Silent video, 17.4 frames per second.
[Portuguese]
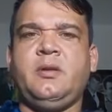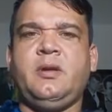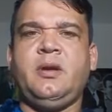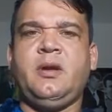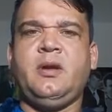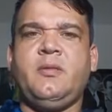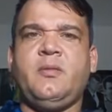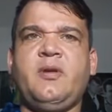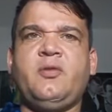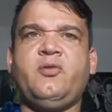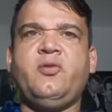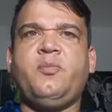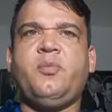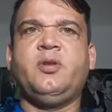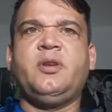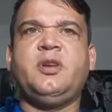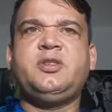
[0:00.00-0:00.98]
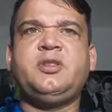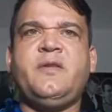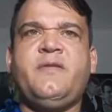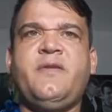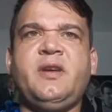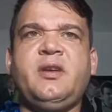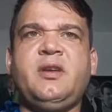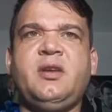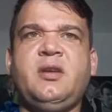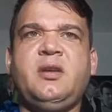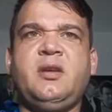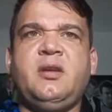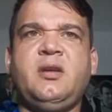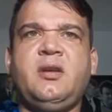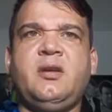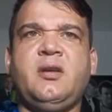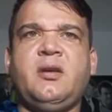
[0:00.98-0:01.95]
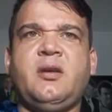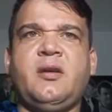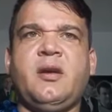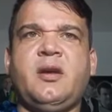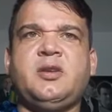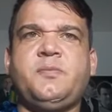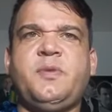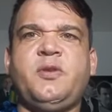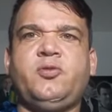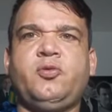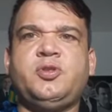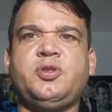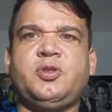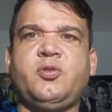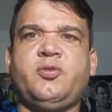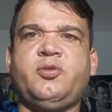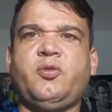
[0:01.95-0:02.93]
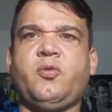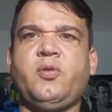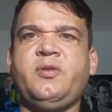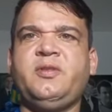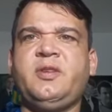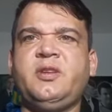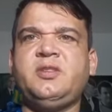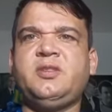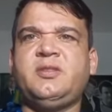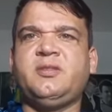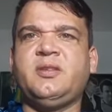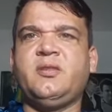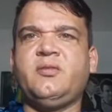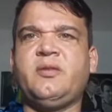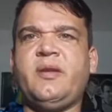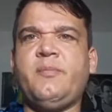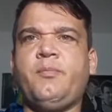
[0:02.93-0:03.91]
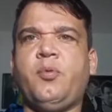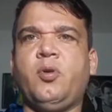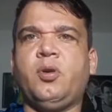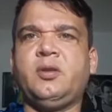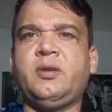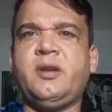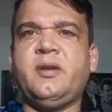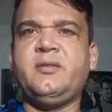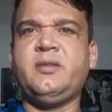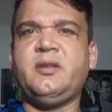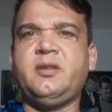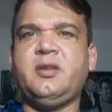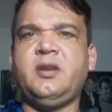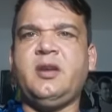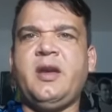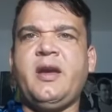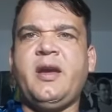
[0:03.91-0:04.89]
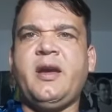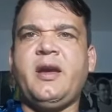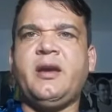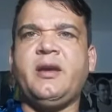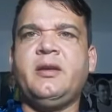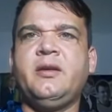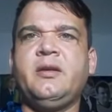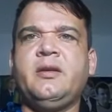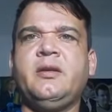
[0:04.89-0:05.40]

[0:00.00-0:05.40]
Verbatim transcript: É, mas o importante é ver que as pessoas estão se conscientizando da importância que é